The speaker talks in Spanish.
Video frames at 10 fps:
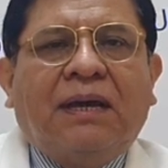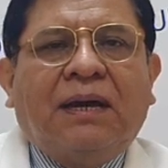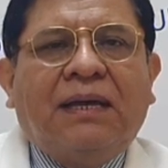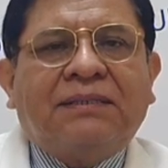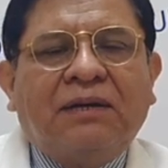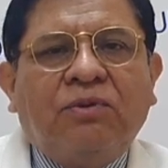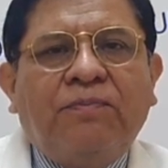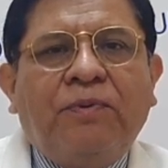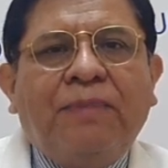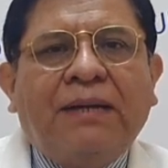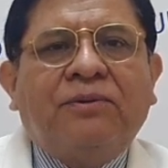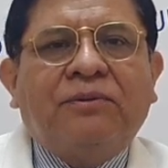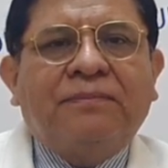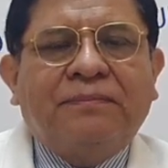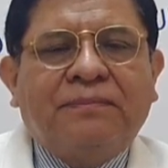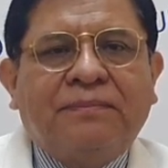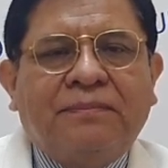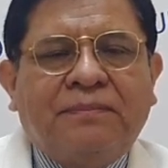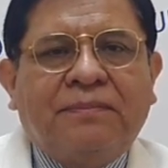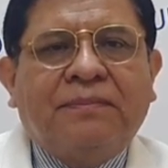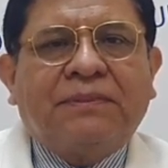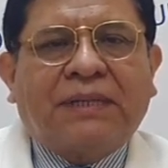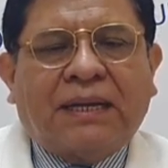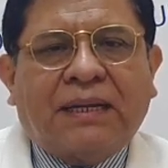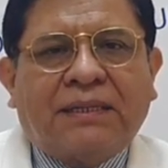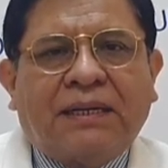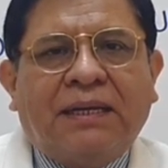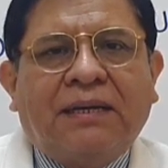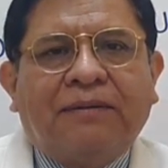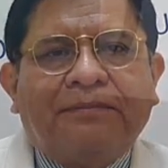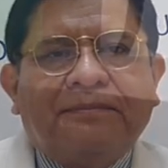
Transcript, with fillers: a ese grupo humano Secretaría.